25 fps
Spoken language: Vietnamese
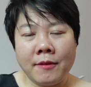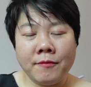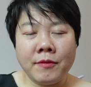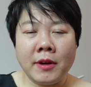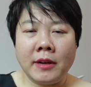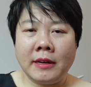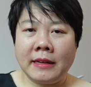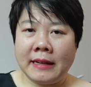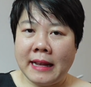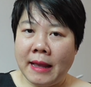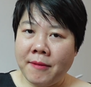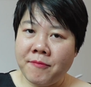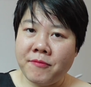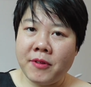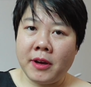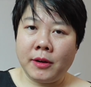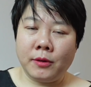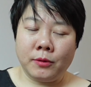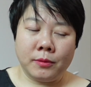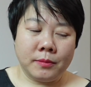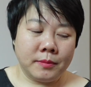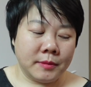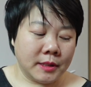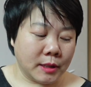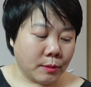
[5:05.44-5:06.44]
cái phần ghép
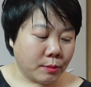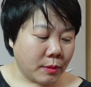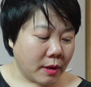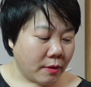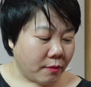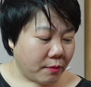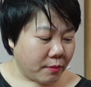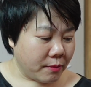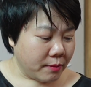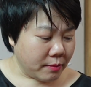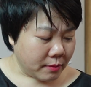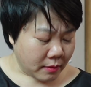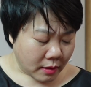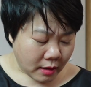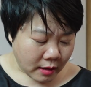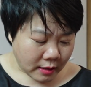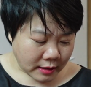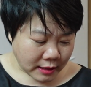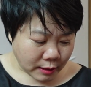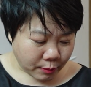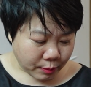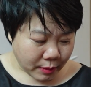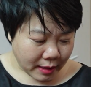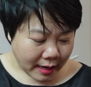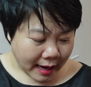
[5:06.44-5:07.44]
vần trong tiếng uh,
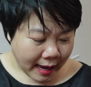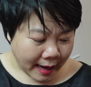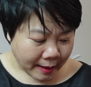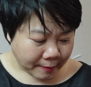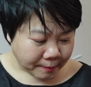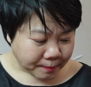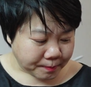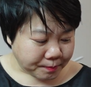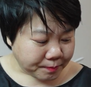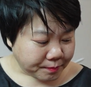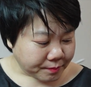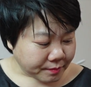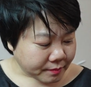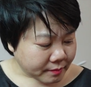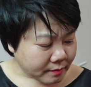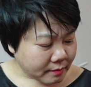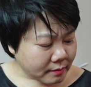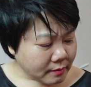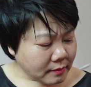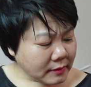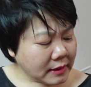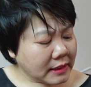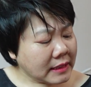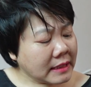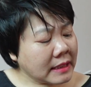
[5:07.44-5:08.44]
trong tiếng Anh
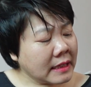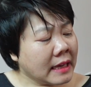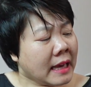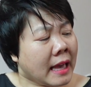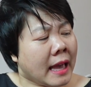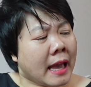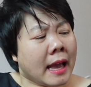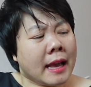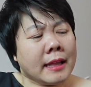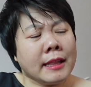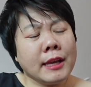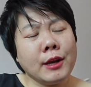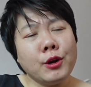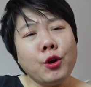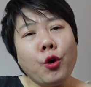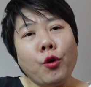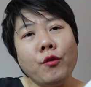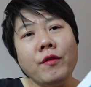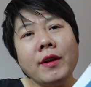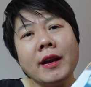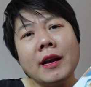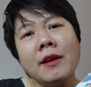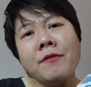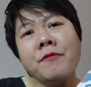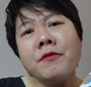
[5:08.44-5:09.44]
thì đối
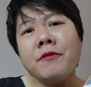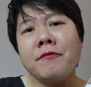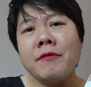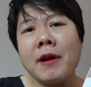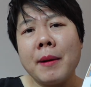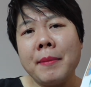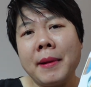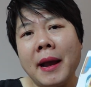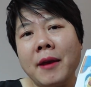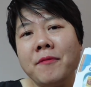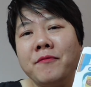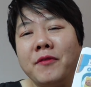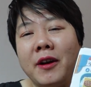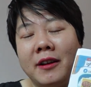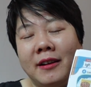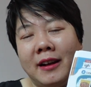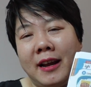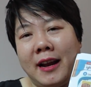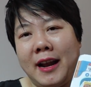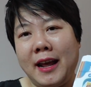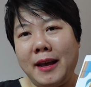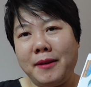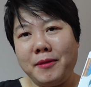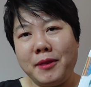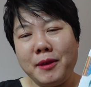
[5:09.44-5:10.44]
với cái phương pháp ghép vần
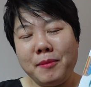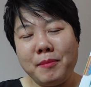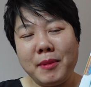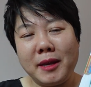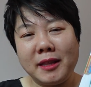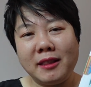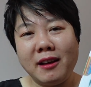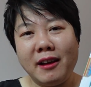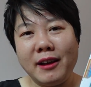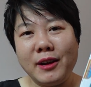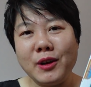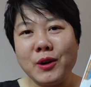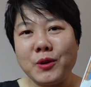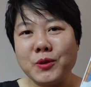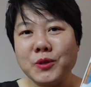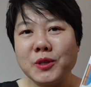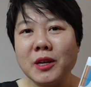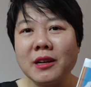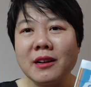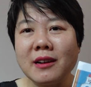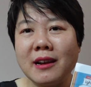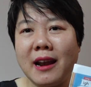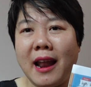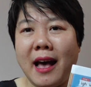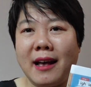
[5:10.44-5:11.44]
này này thì mình thấy nó
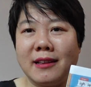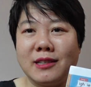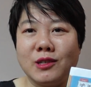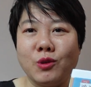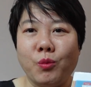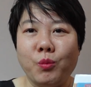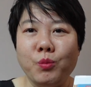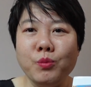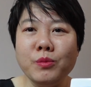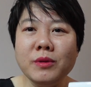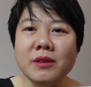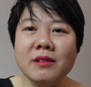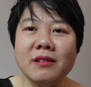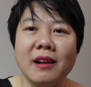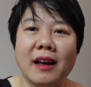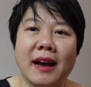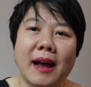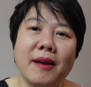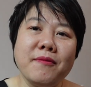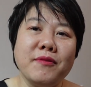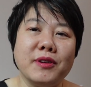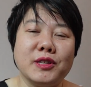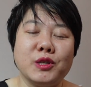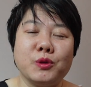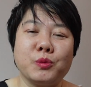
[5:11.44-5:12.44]
rất là giống như là
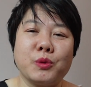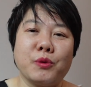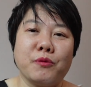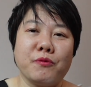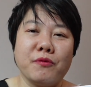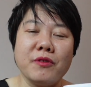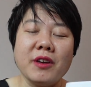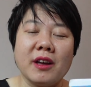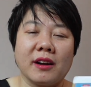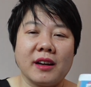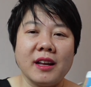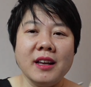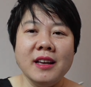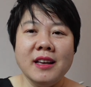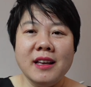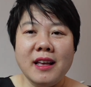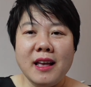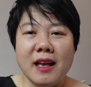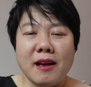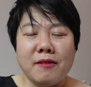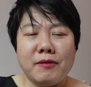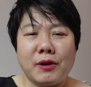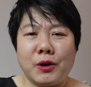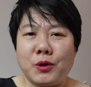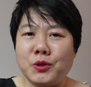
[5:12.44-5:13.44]
ghép vần trong tiếng Việt ấy
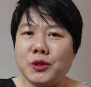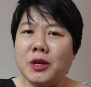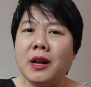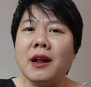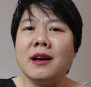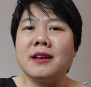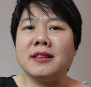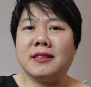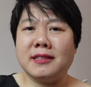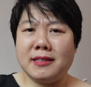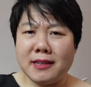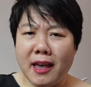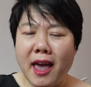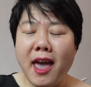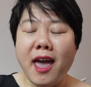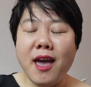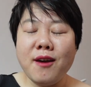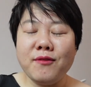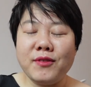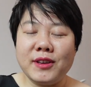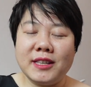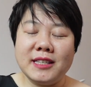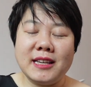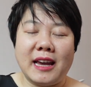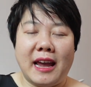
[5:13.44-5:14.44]
và nó rất là
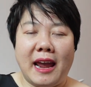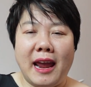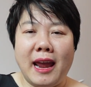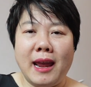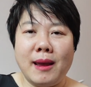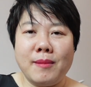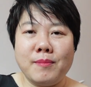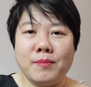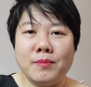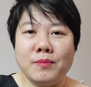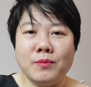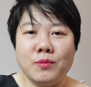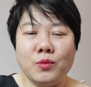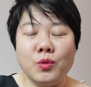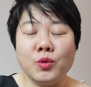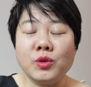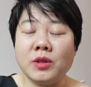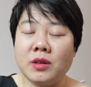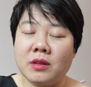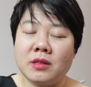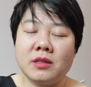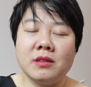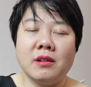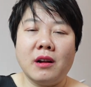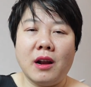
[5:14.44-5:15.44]
dễ với trẻ em
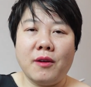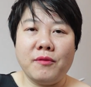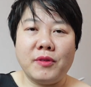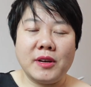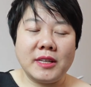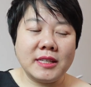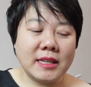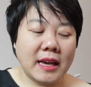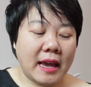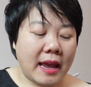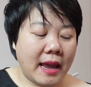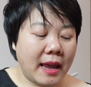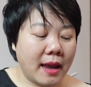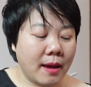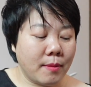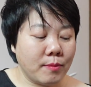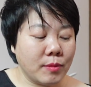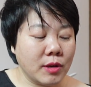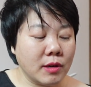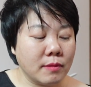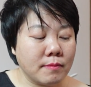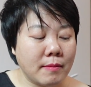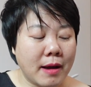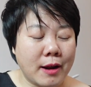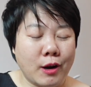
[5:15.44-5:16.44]
thực sự là với trẻ em
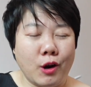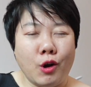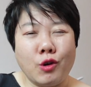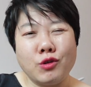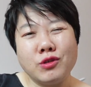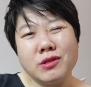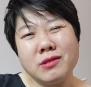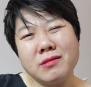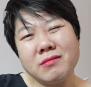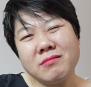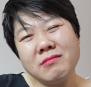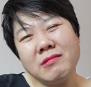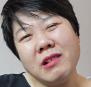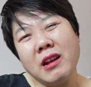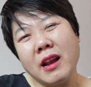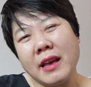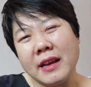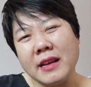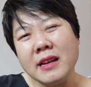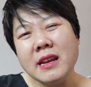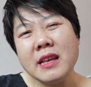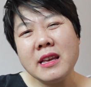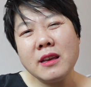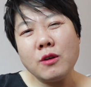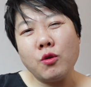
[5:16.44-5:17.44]
nhưng mà nó
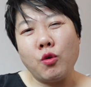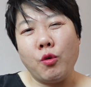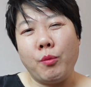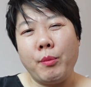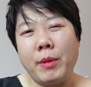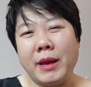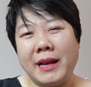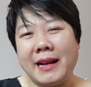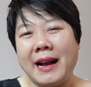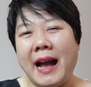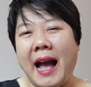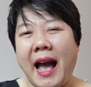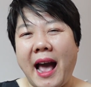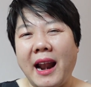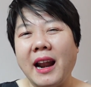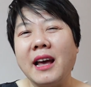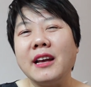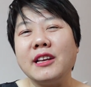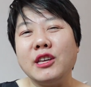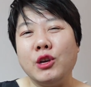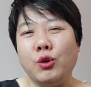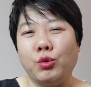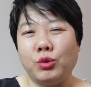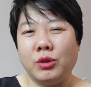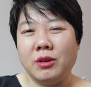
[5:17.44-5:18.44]
lấy đi của mình khá là
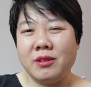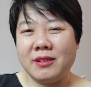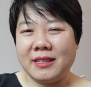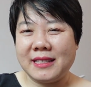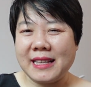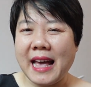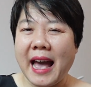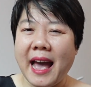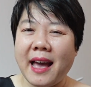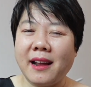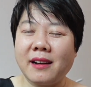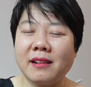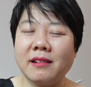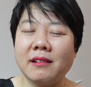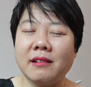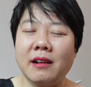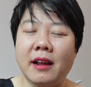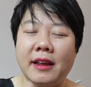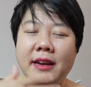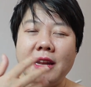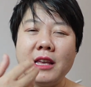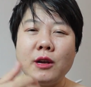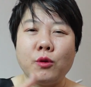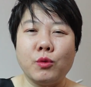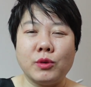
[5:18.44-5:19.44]
nhiều thời gian
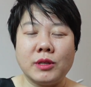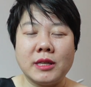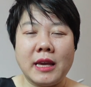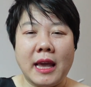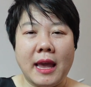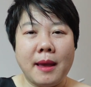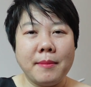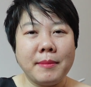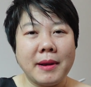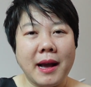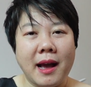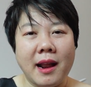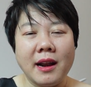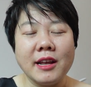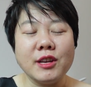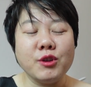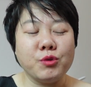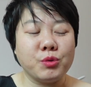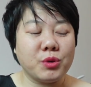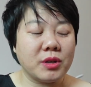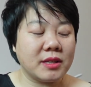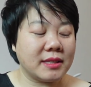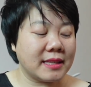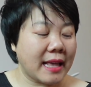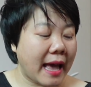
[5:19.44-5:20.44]
lấy đi của trẻ em khá là
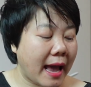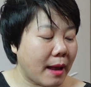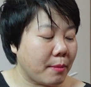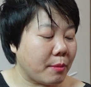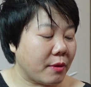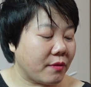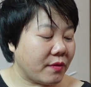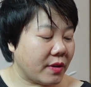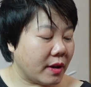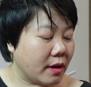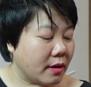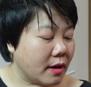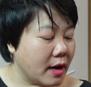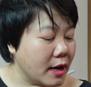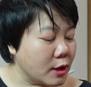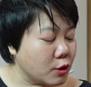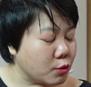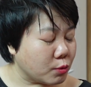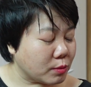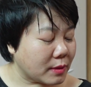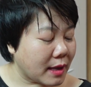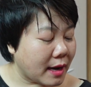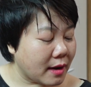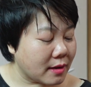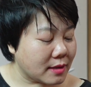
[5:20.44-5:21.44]
nhiều thời gian bởi vì ở đây
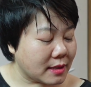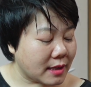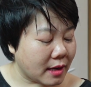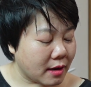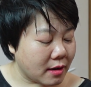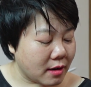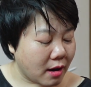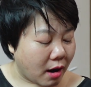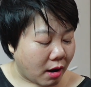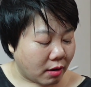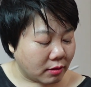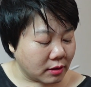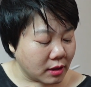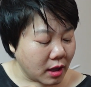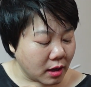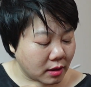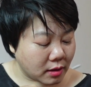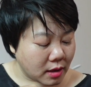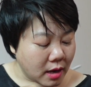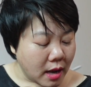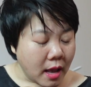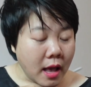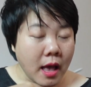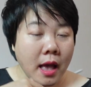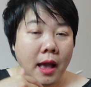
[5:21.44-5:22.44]
chúng ta sẽ có tận
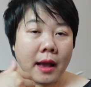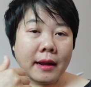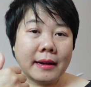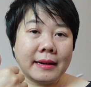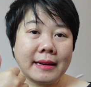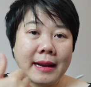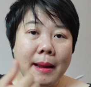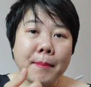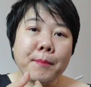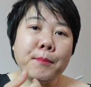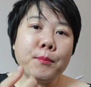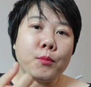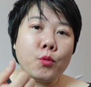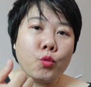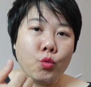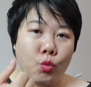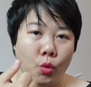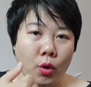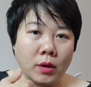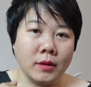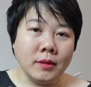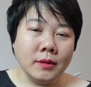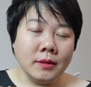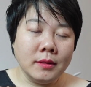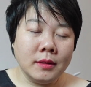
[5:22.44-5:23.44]
5
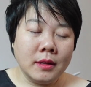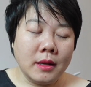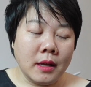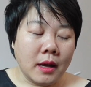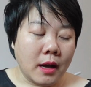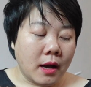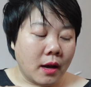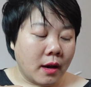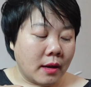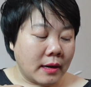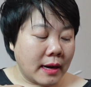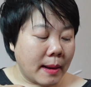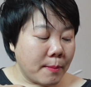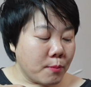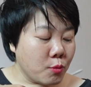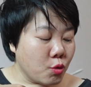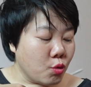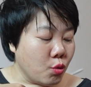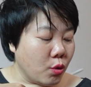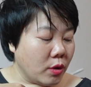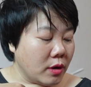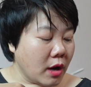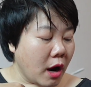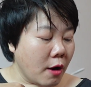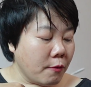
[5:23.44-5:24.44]
cuốn ờ, năm
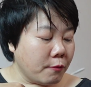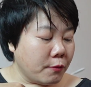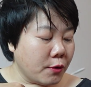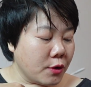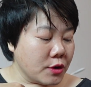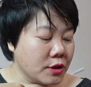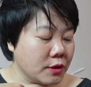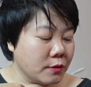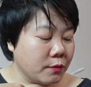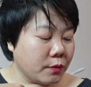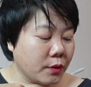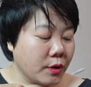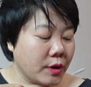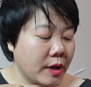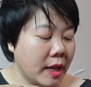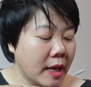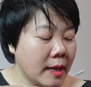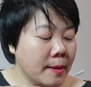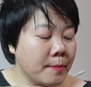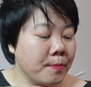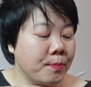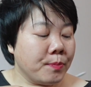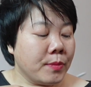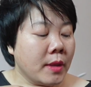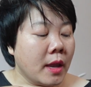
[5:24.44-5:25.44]
uh, cuốn Oxford
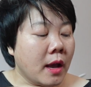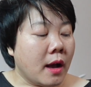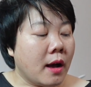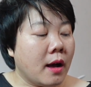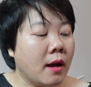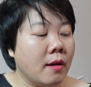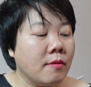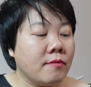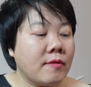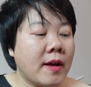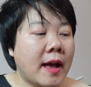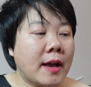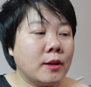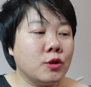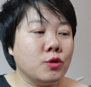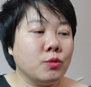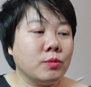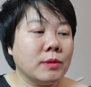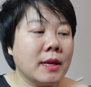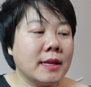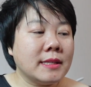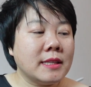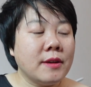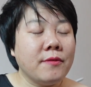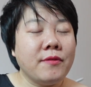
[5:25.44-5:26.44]
Phonics uh, ờ, và chúng
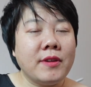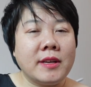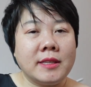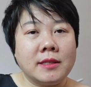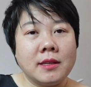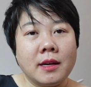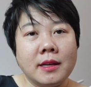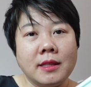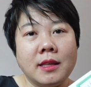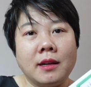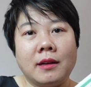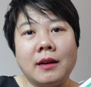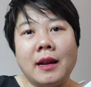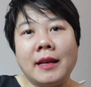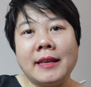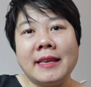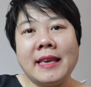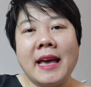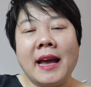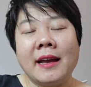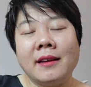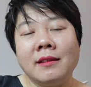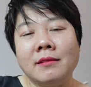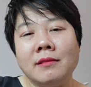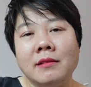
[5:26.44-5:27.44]
ta sẽ phải dạy thật là
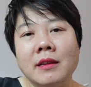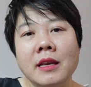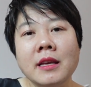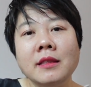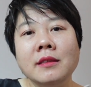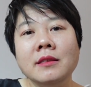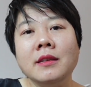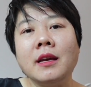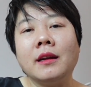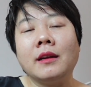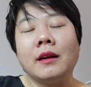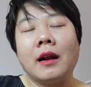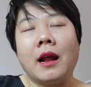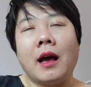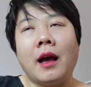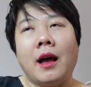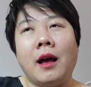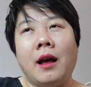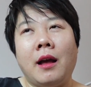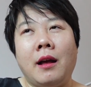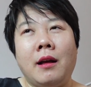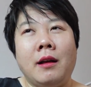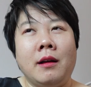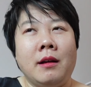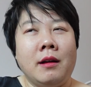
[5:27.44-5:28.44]
nhanh ít nhất
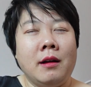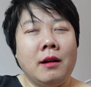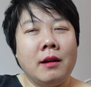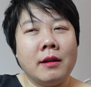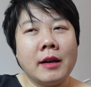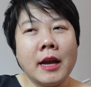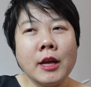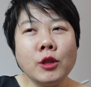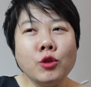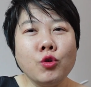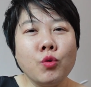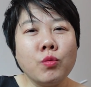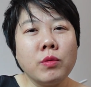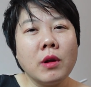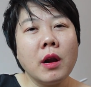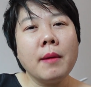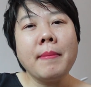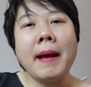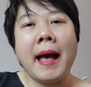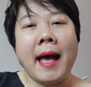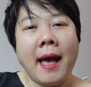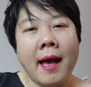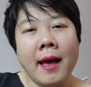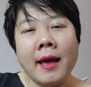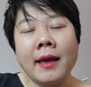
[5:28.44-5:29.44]
là uh, kết thúc lớp
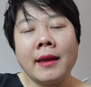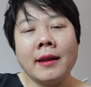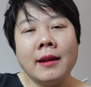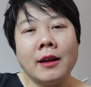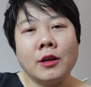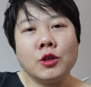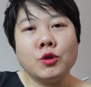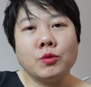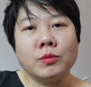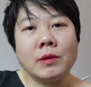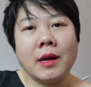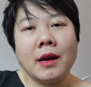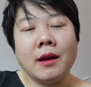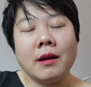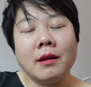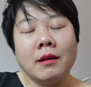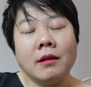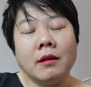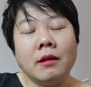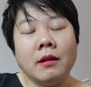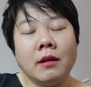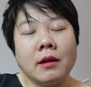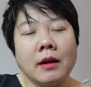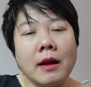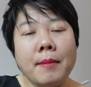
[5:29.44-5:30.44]
2 là chúng ta
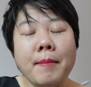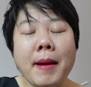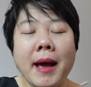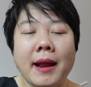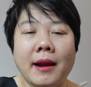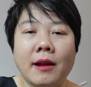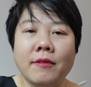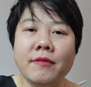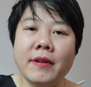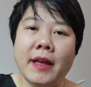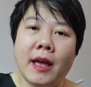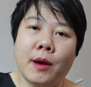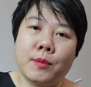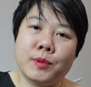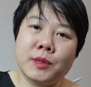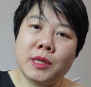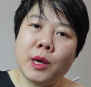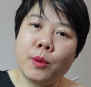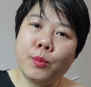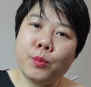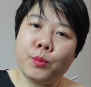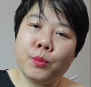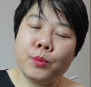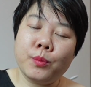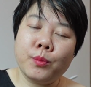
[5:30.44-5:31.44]
uh, các bạn đã phải học
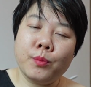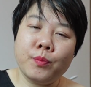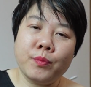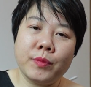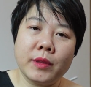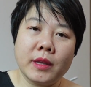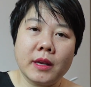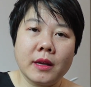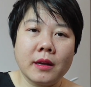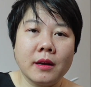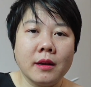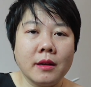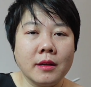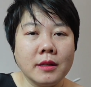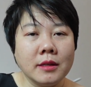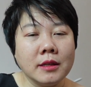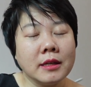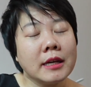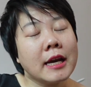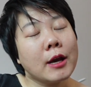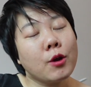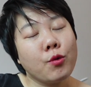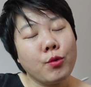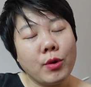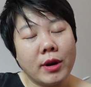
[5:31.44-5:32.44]
xong
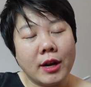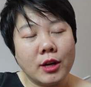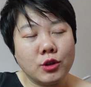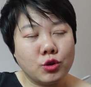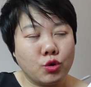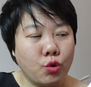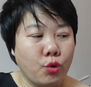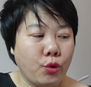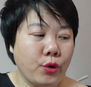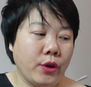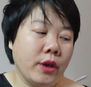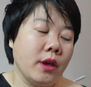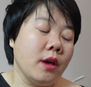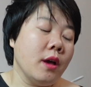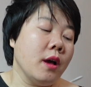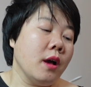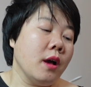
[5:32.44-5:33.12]
những cái quyển này rồi